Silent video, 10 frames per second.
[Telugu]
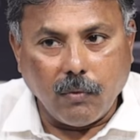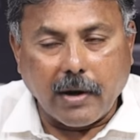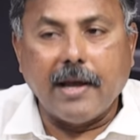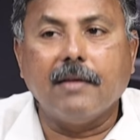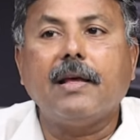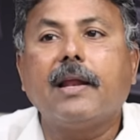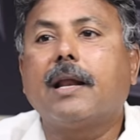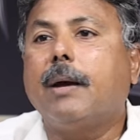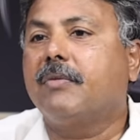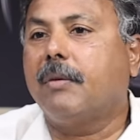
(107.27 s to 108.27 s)
ఒకేసారి
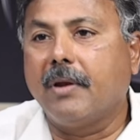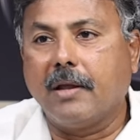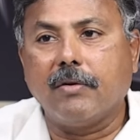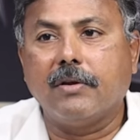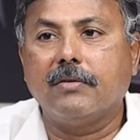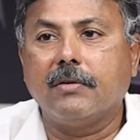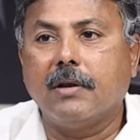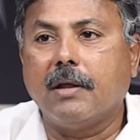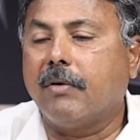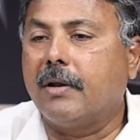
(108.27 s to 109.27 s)
గ్రామ సభలు నిర్వహణ
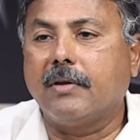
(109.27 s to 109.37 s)
నిర్వహణ